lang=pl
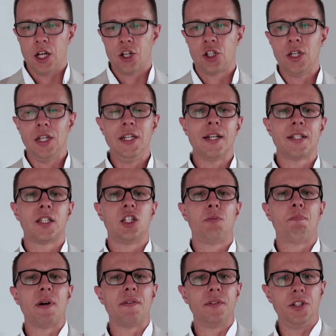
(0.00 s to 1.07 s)
Czy jesteś
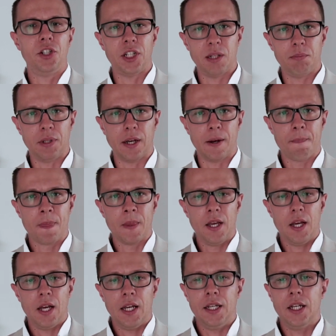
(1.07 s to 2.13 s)
pewny siebie?
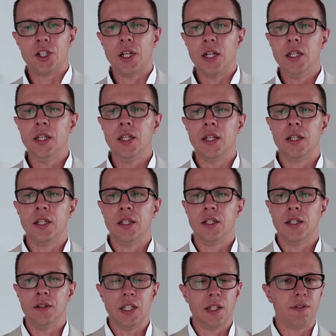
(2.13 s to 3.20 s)
Jeżeli,
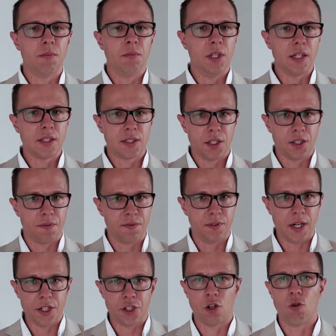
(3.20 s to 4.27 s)
nie wiem, jesteś w
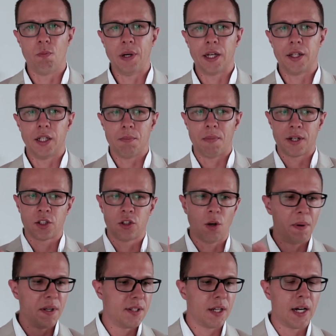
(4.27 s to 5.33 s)
dresie ubrany, masz
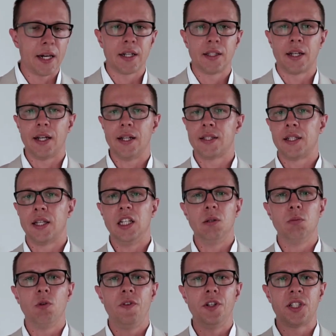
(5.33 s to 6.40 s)
dobry zegarek na ręce i
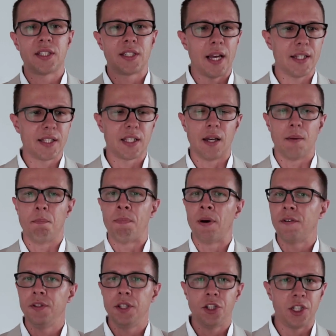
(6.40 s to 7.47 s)
mówisz sensem,
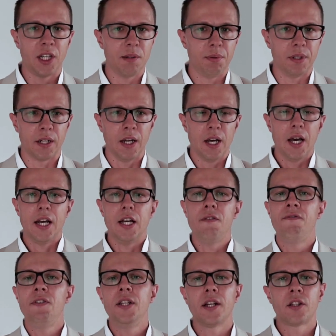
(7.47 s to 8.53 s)
pewnie siebie i
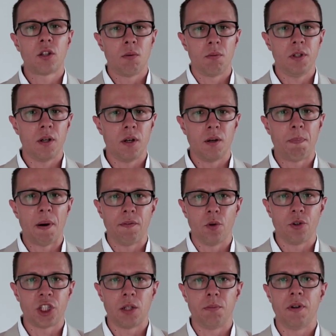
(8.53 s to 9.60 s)
widać tą e,
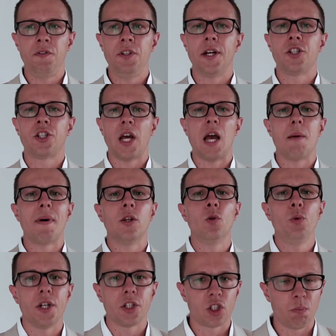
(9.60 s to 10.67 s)
pewność siebie, widać, że
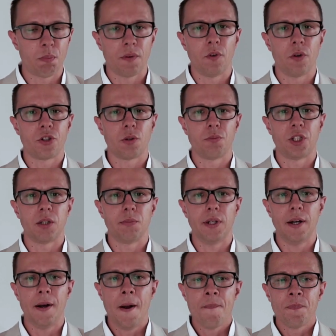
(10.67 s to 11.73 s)
emanujesz tą pewnością
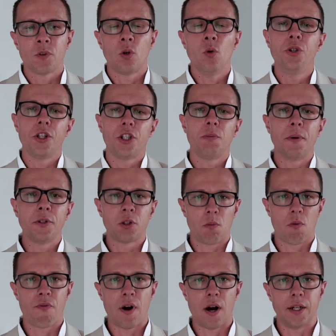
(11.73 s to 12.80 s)
siebie, to ludzie ci będą
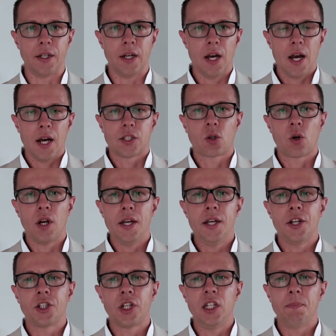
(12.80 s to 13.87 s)
ufali. Z kolei,
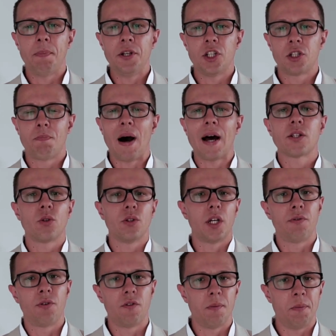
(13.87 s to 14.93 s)
jeżeli będziesz bardzo
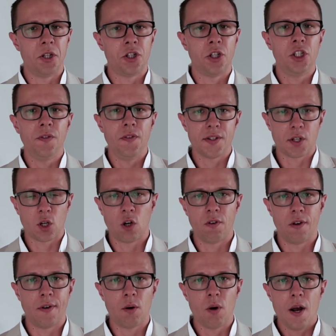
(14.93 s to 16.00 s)
nerwowy, będziesz się dziwnie
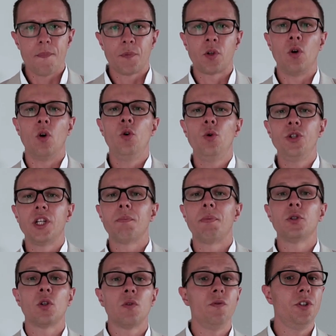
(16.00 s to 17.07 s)
zachowywał, to ludzie
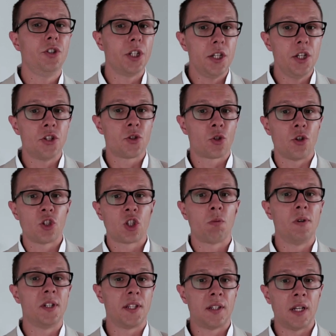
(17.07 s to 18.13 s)
będą widzieli, że coś z
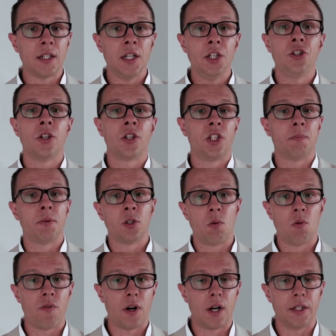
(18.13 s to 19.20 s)
tobą jest nie tak i ci też nie będą
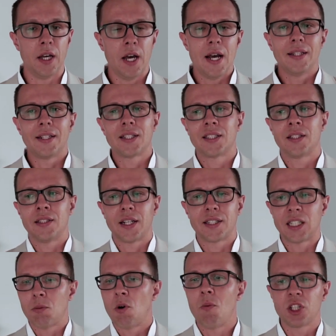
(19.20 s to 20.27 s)
ufali. Tak, tak
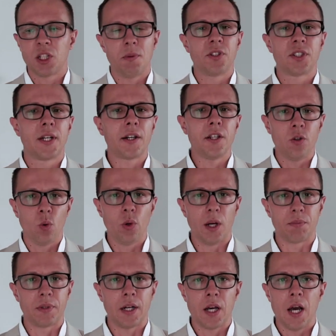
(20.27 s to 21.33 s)
samo może być z
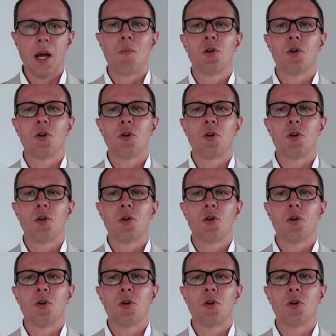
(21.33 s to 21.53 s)
garniturem, tak?